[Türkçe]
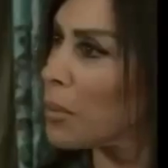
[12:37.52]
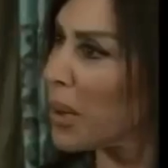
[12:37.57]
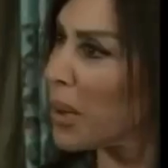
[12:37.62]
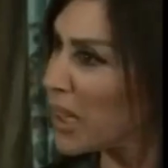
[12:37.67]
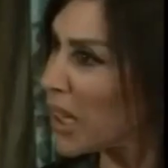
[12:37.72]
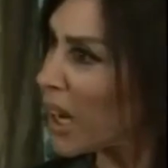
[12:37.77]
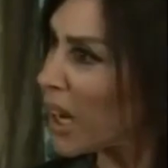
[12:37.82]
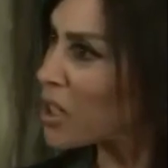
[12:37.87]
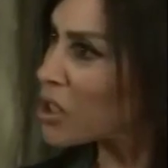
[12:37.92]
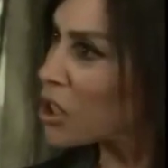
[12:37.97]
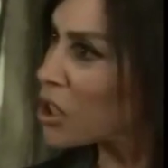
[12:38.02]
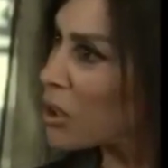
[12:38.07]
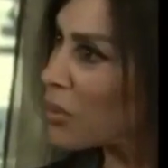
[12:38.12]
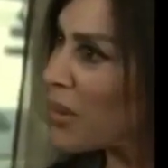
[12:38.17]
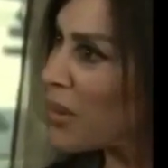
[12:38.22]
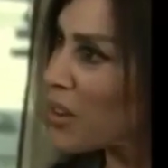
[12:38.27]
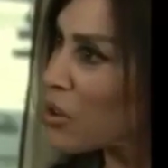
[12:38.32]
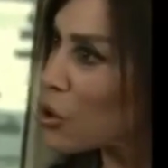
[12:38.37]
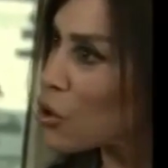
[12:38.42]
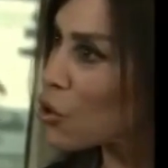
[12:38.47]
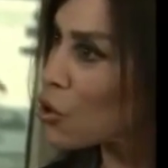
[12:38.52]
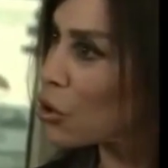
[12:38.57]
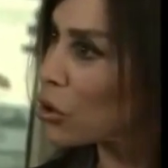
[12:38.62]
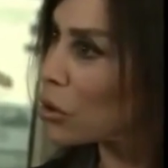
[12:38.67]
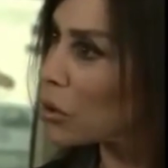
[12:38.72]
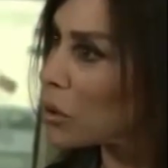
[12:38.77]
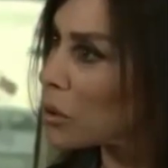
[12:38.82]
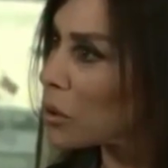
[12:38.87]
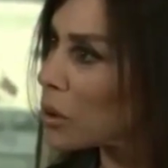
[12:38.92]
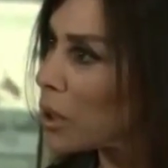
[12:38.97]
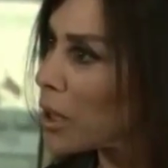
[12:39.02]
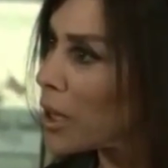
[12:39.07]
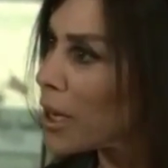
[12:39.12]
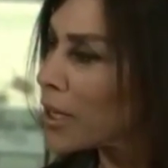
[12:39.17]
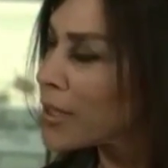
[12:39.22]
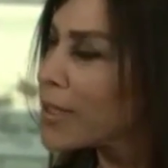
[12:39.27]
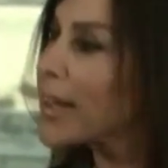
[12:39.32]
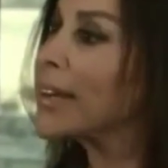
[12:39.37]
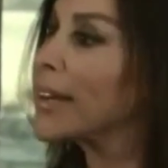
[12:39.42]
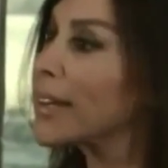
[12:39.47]
Bana karşılık mı veriyorsun?
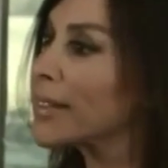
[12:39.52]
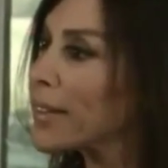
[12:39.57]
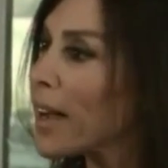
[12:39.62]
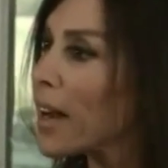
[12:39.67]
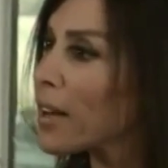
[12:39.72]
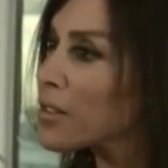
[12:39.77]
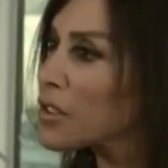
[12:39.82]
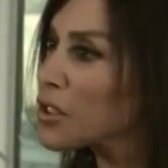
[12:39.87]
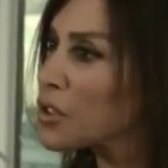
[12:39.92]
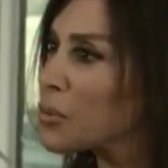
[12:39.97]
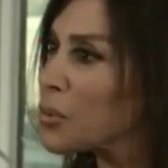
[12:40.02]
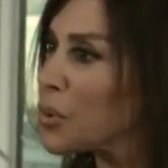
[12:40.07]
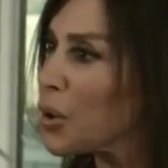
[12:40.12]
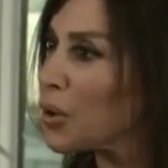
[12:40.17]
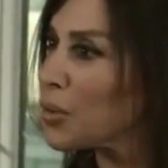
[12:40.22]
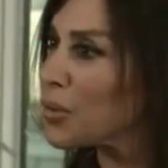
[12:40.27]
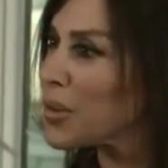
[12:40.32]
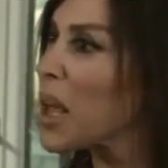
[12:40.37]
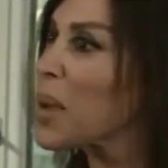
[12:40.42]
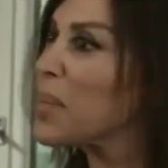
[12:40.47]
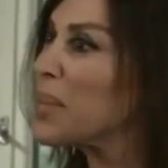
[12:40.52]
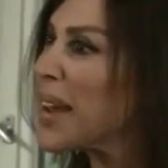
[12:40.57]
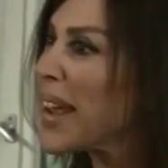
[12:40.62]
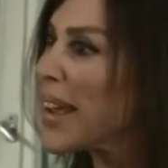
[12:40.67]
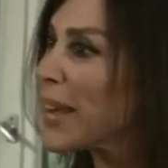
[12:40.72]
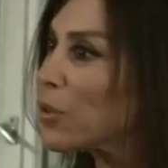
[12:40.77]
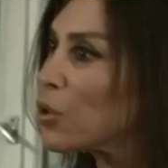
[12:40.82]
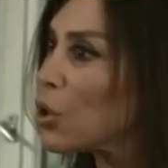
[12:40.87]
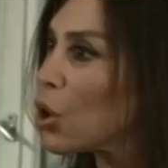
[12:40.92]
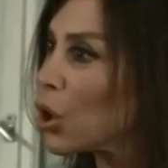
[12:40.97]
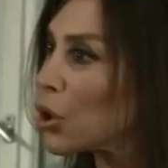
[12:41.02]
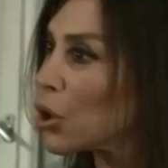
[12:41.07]
Seninle tartışmıyorum, tebliğ